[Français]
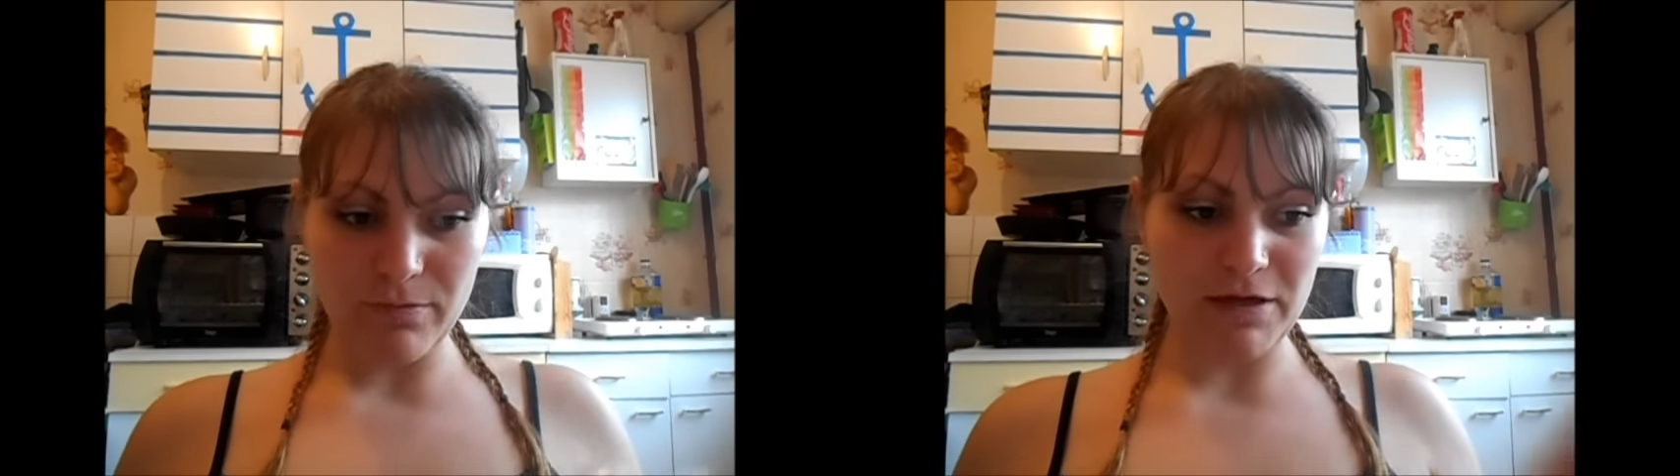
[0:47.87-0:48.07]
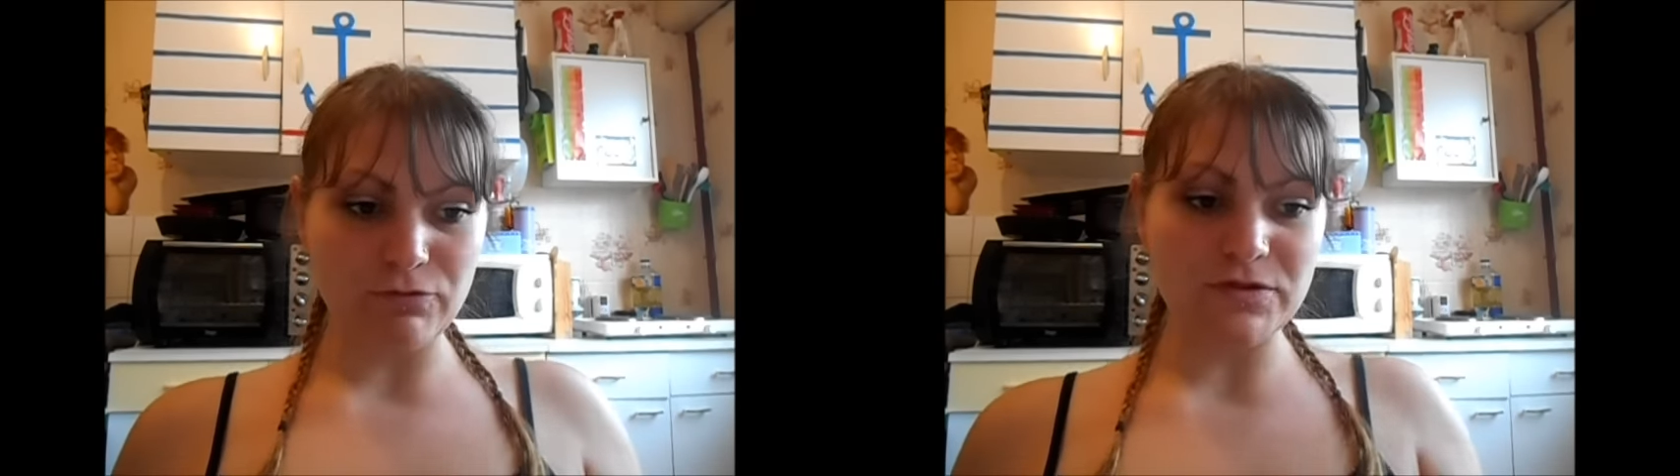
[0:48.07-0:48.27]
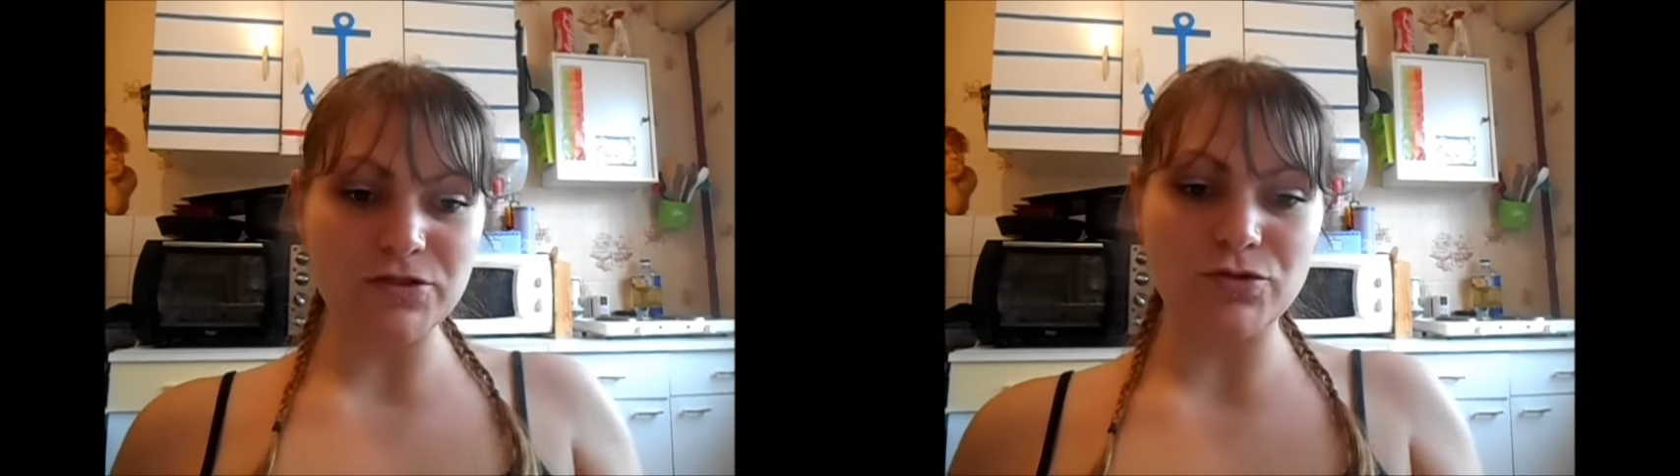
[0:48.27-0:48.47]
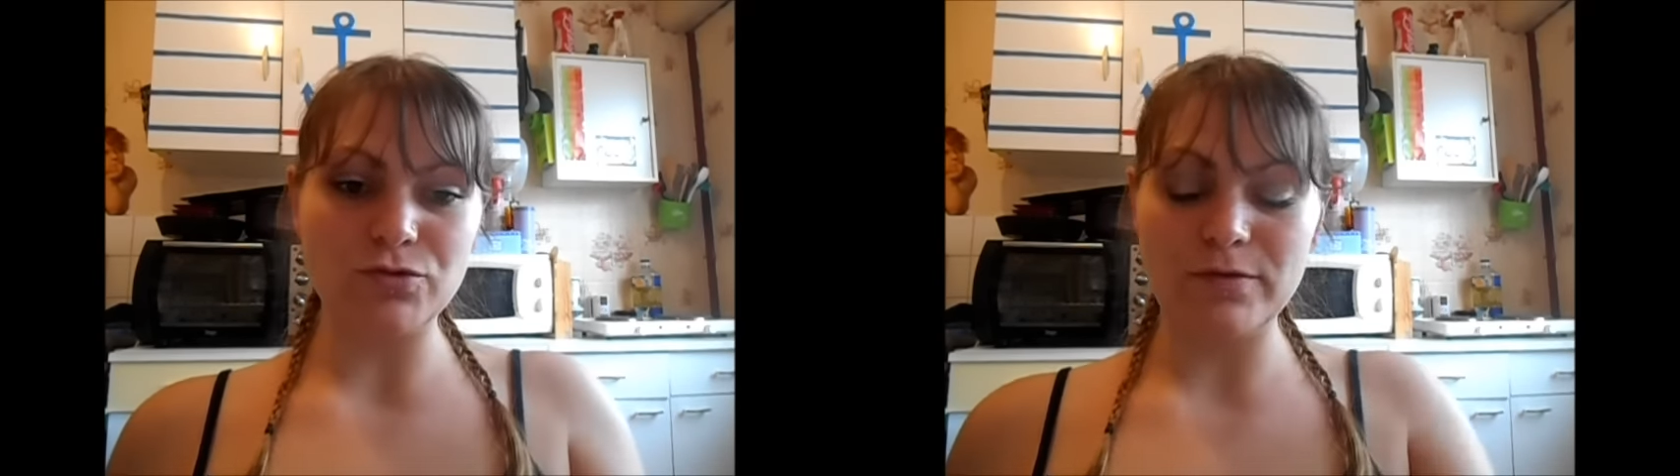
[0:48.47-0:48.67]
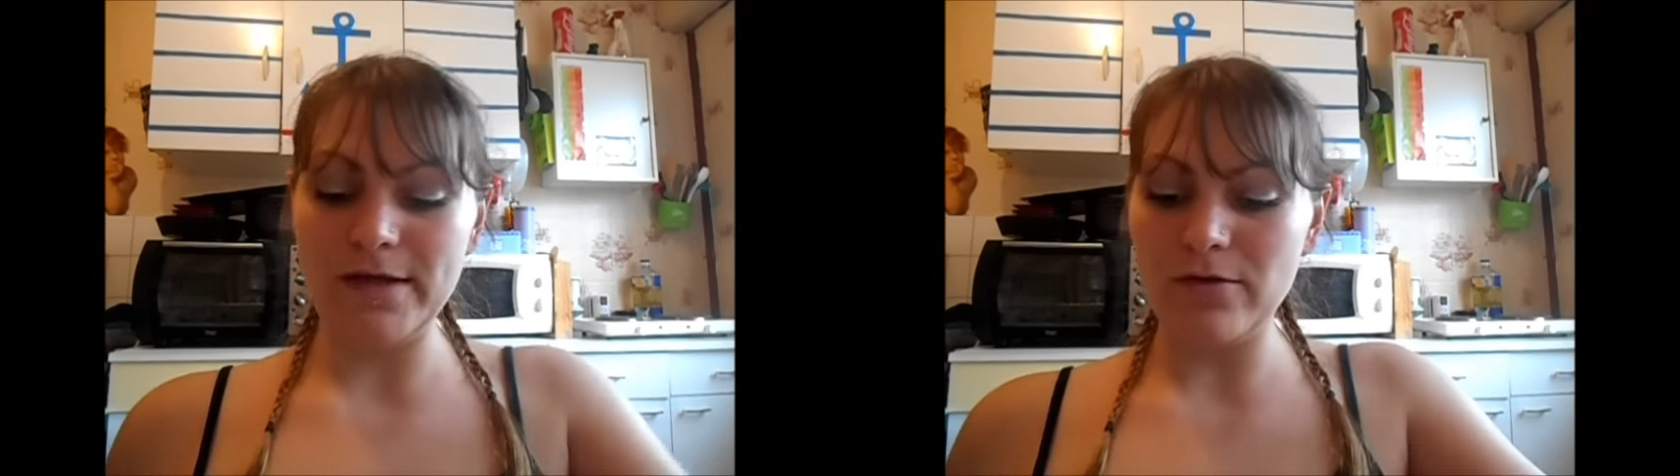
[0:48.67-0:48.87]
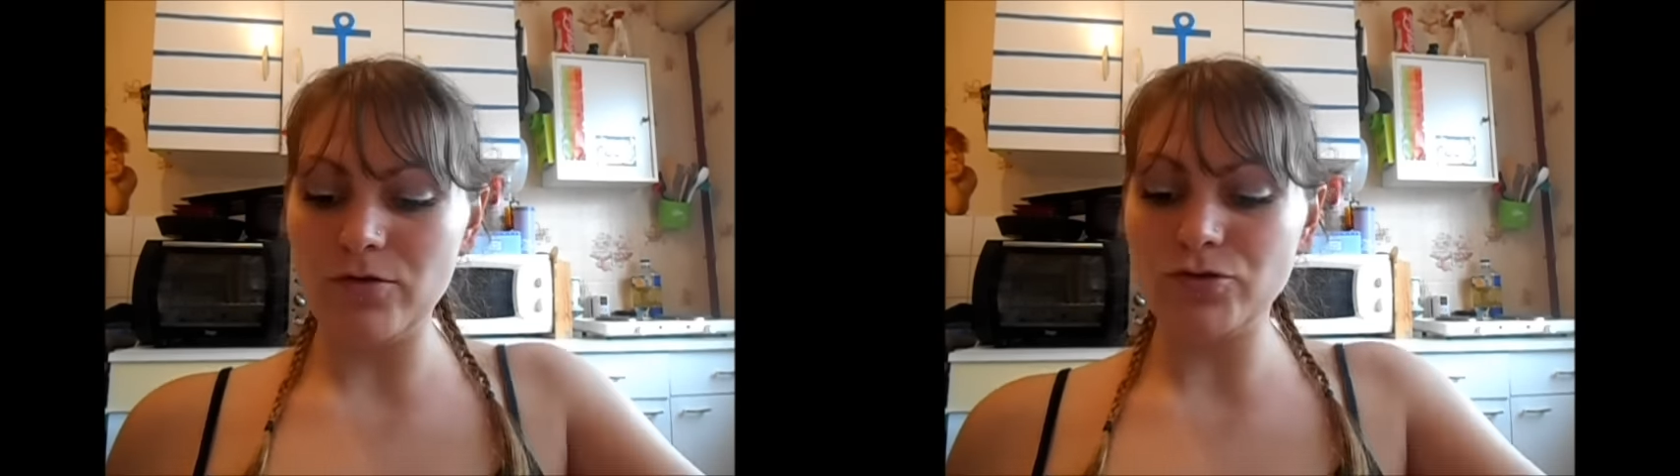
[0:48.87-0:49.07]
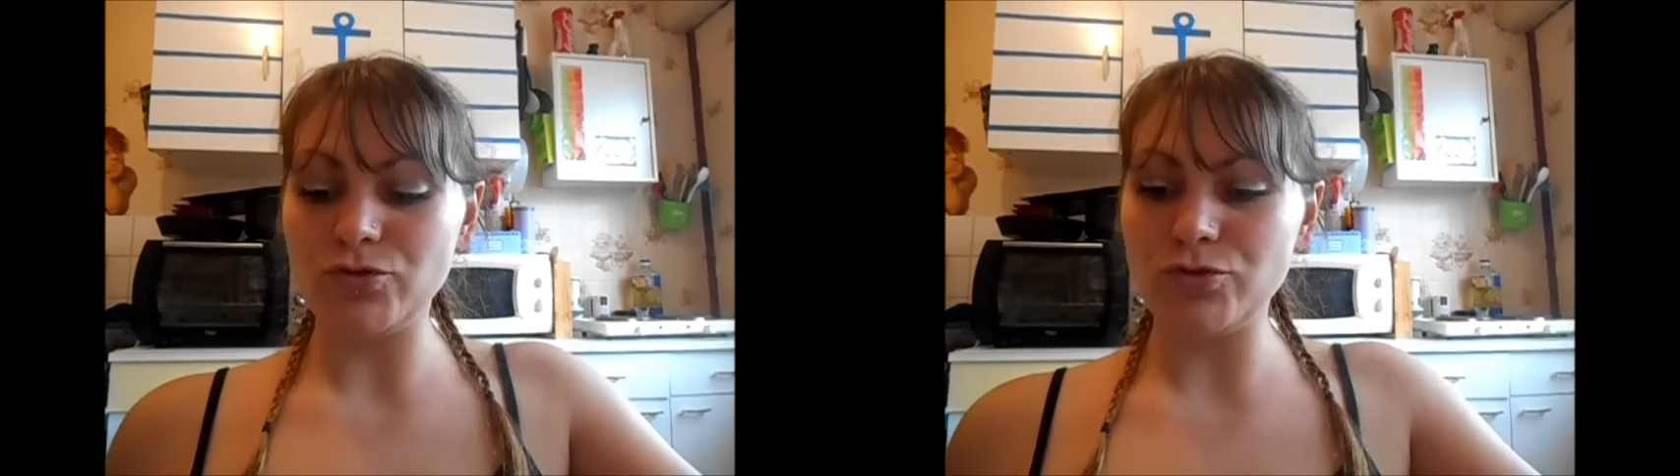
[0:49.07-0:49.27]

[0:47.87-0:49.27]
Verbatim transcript: Mais écoutez, je suis, je